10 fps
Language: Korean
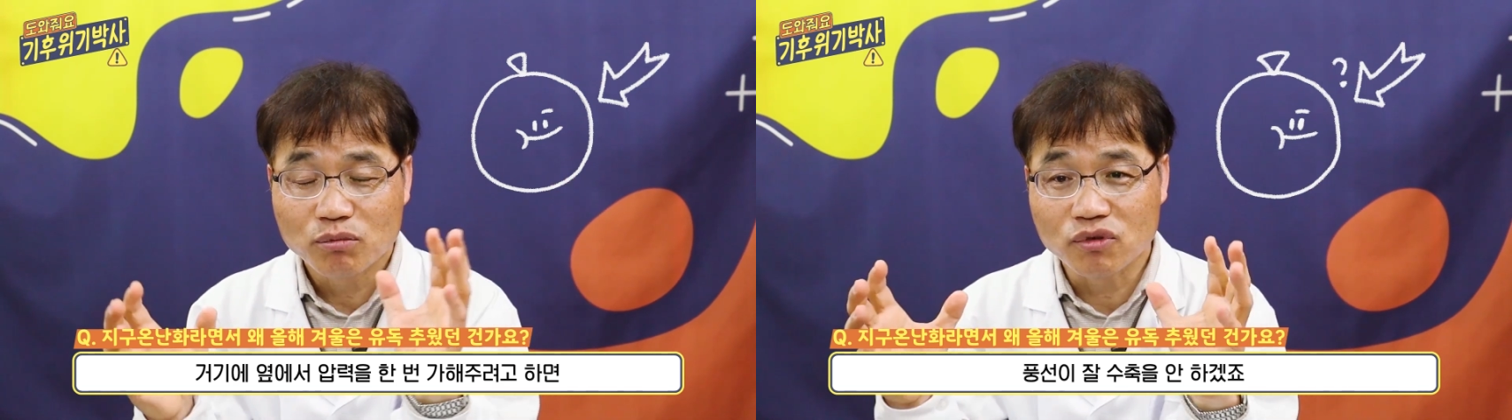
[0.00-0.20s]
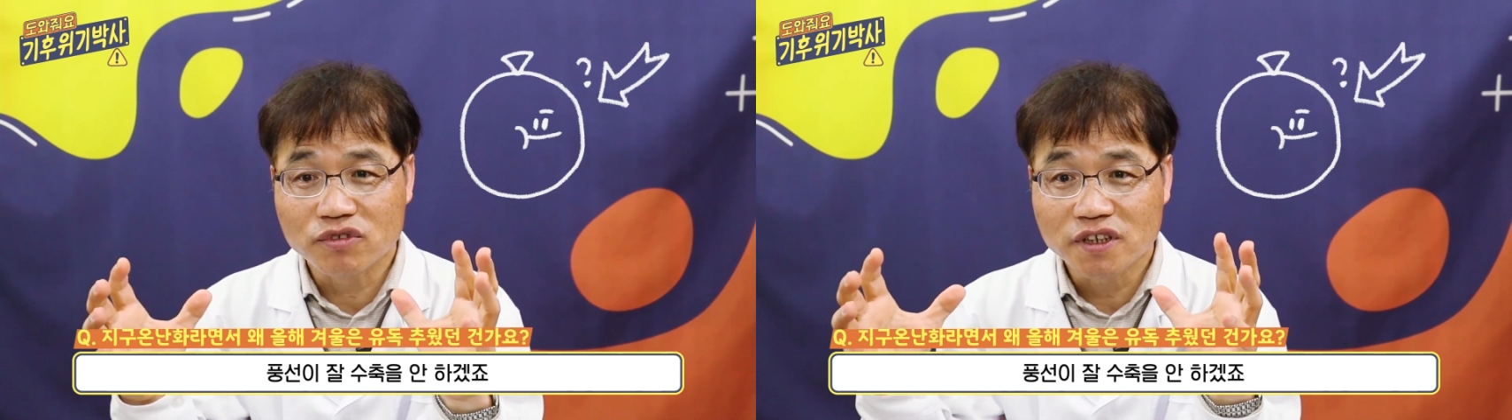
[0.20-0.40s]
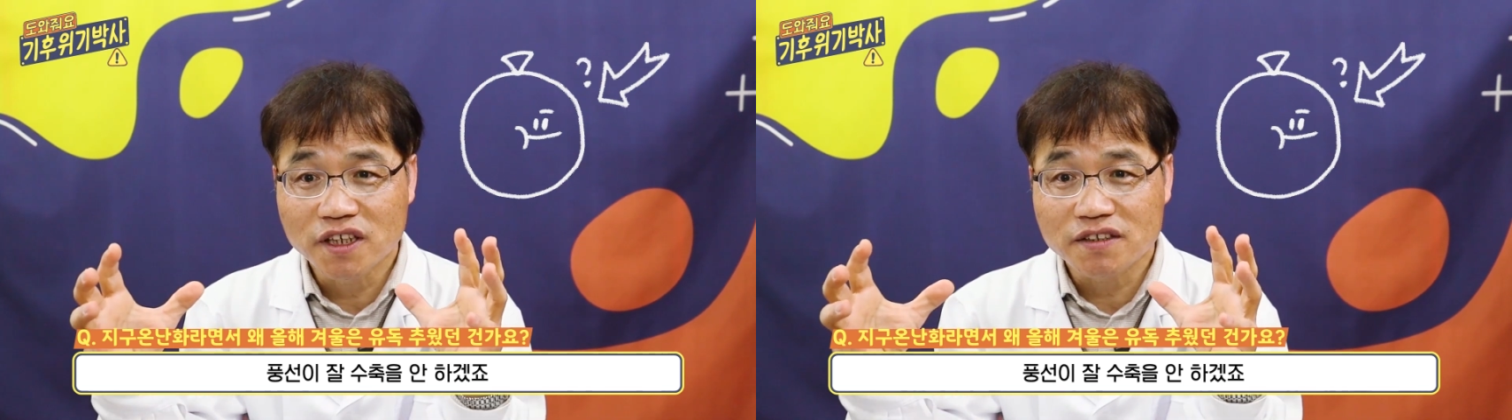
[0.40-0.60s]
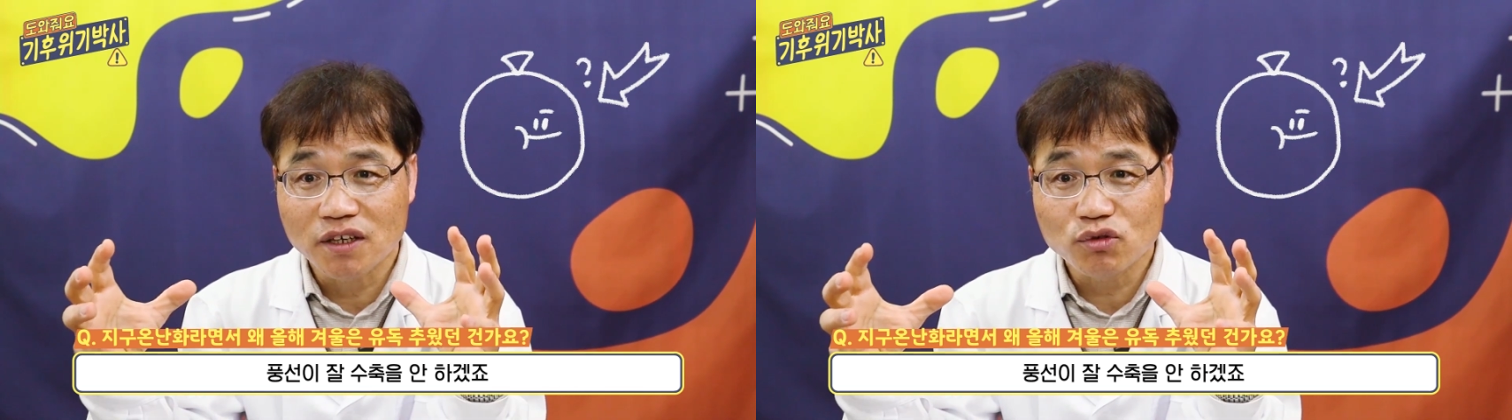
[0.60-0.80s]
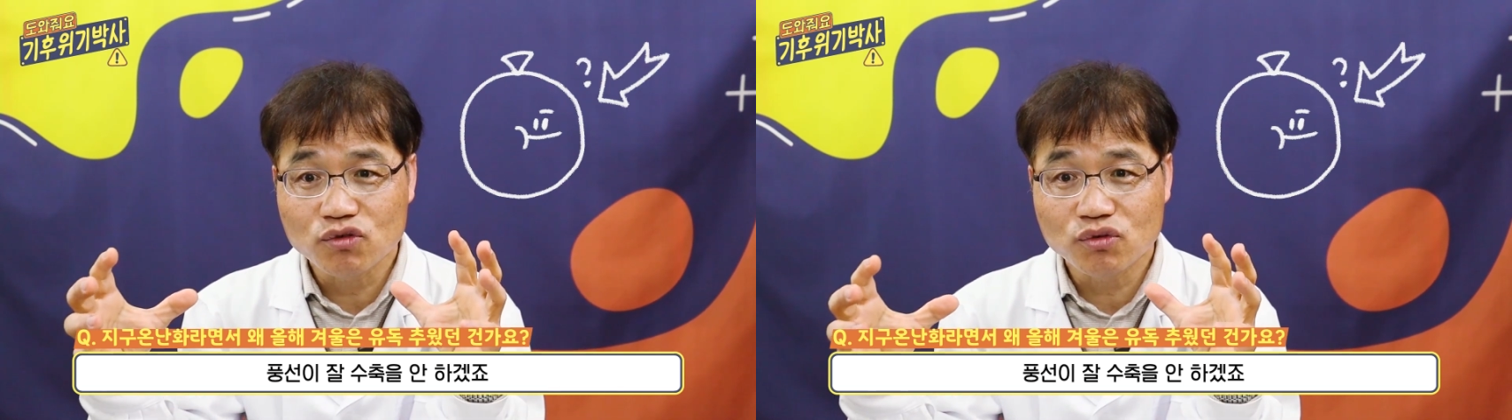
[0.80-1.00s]
풍선이
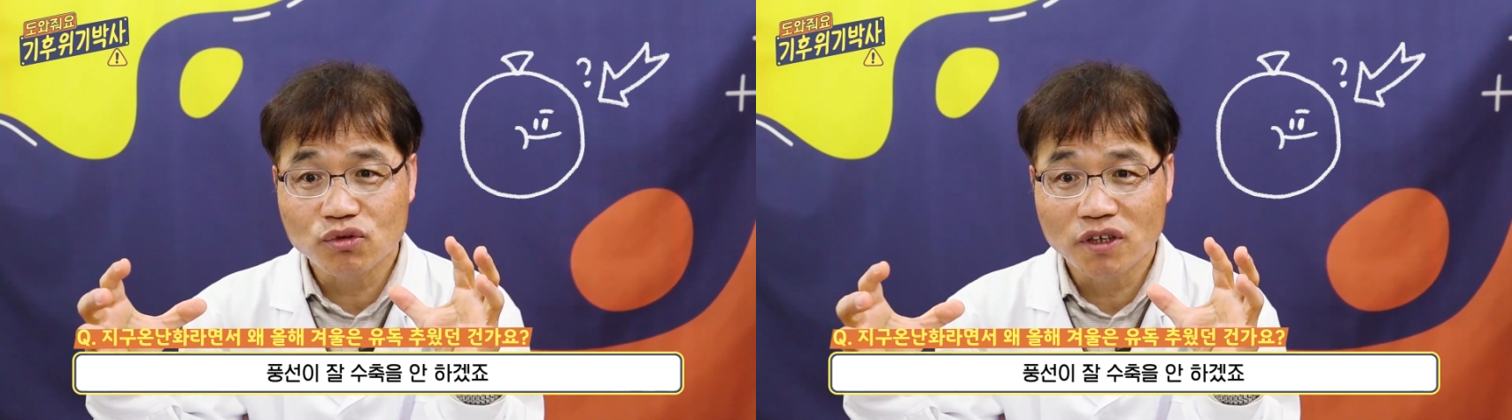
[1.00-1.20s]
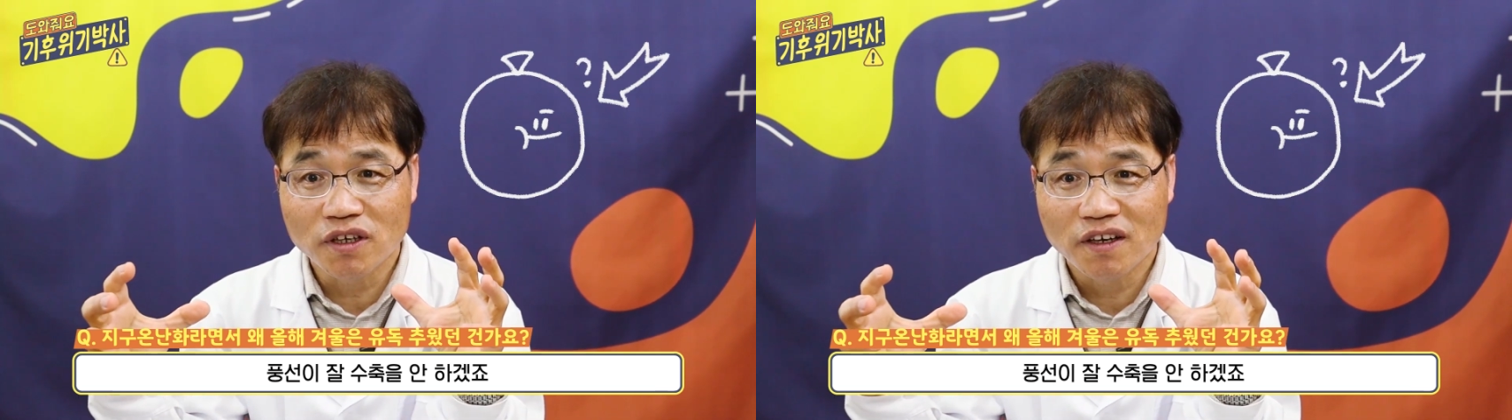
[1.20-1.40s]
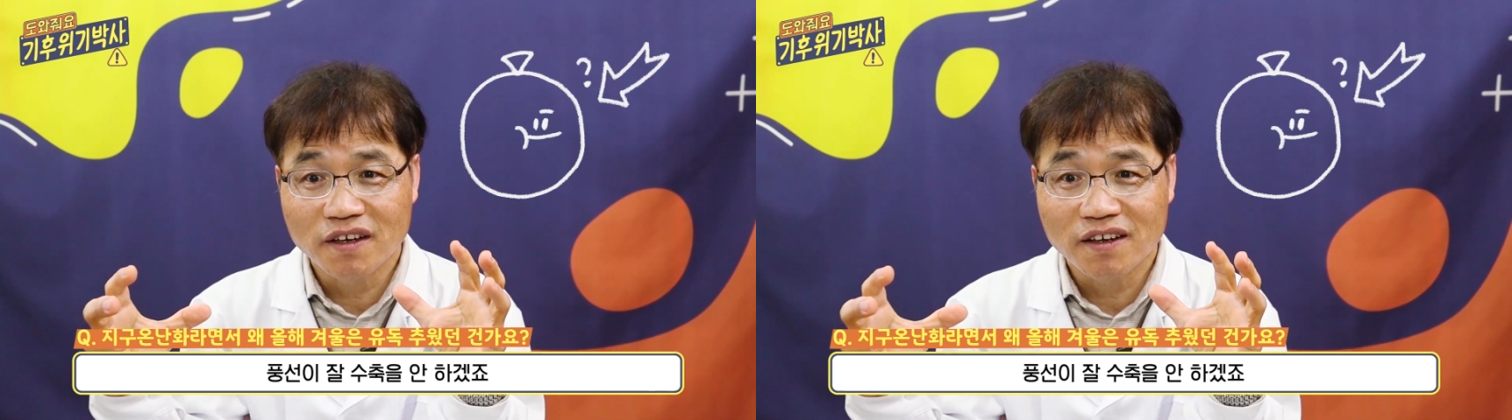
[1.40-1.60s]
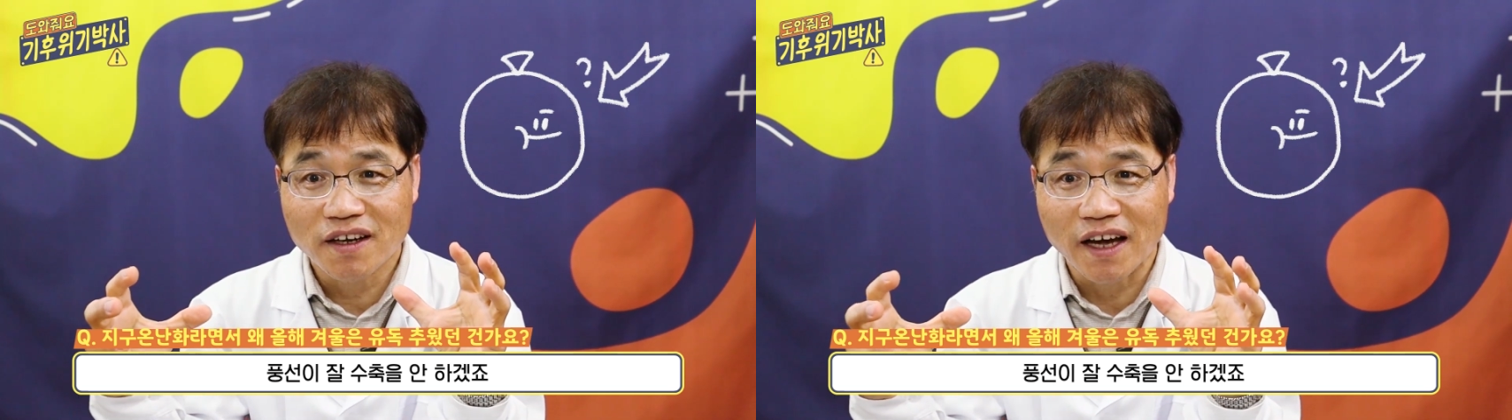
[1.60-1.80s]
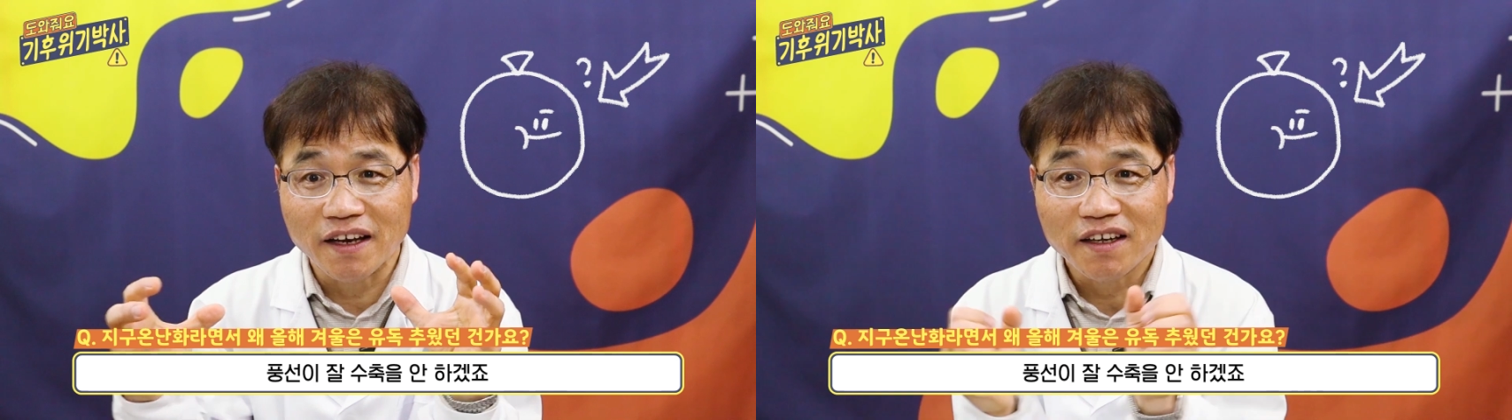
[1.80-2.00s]
잘 수축을
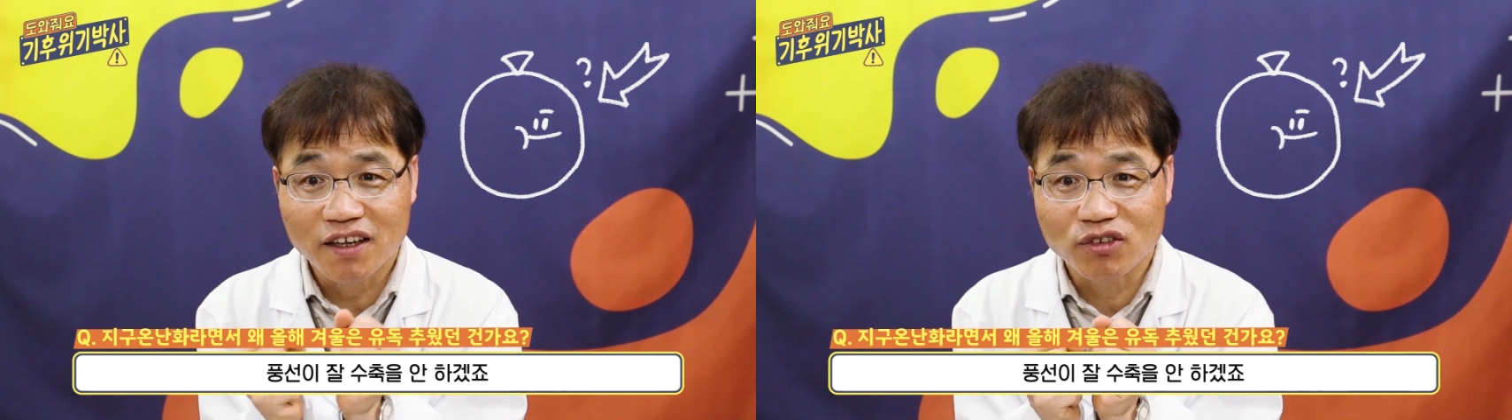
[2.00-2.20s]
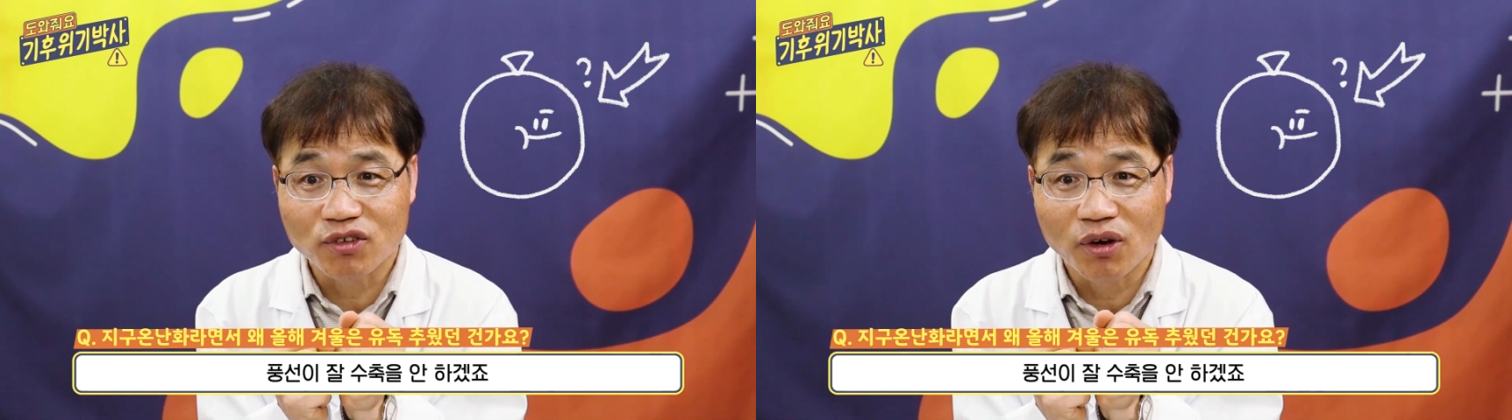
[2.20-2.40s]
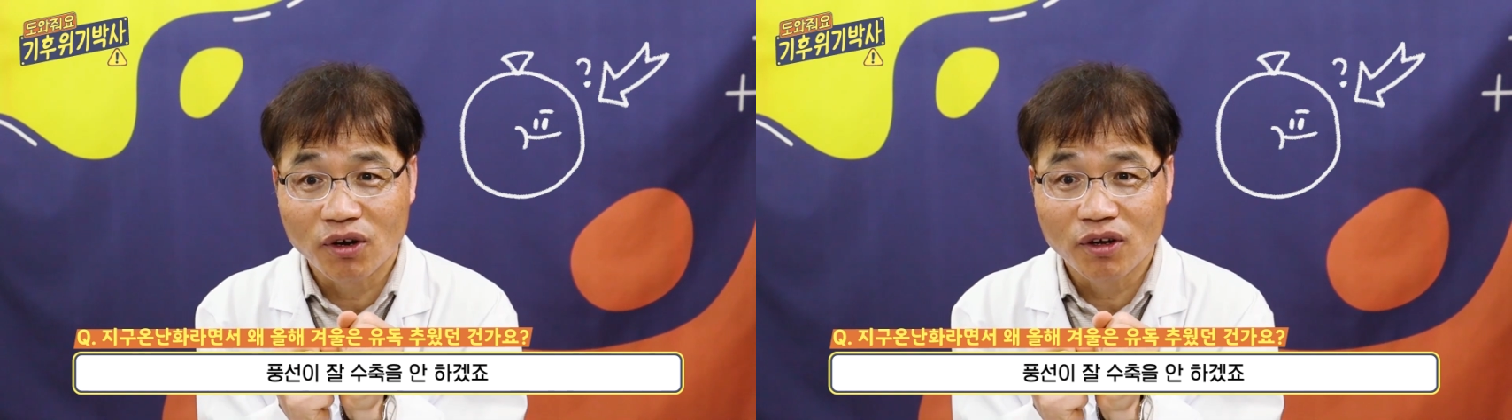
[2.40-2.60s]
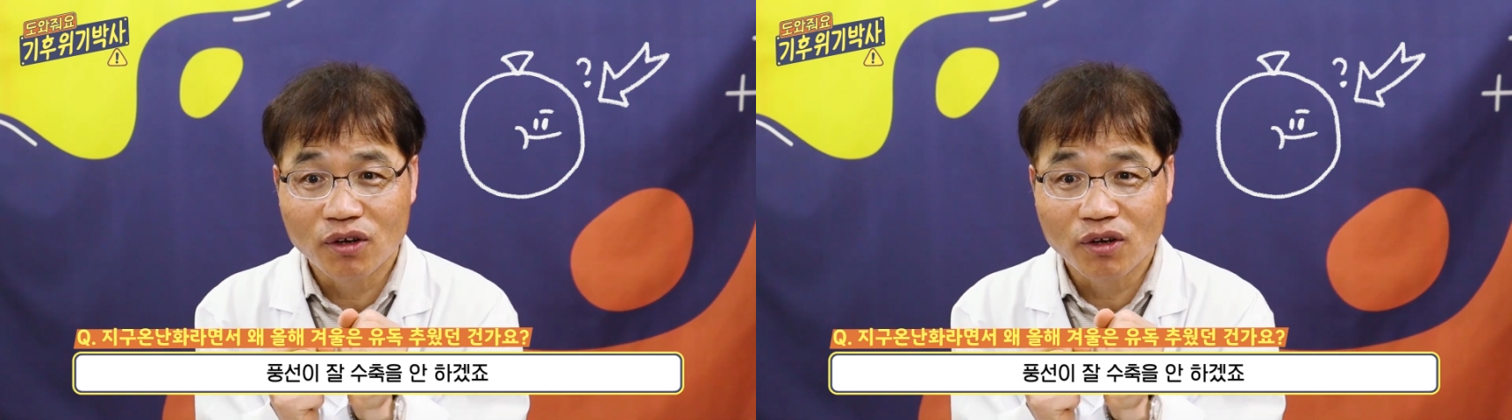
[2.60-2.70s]
안 하겠죠.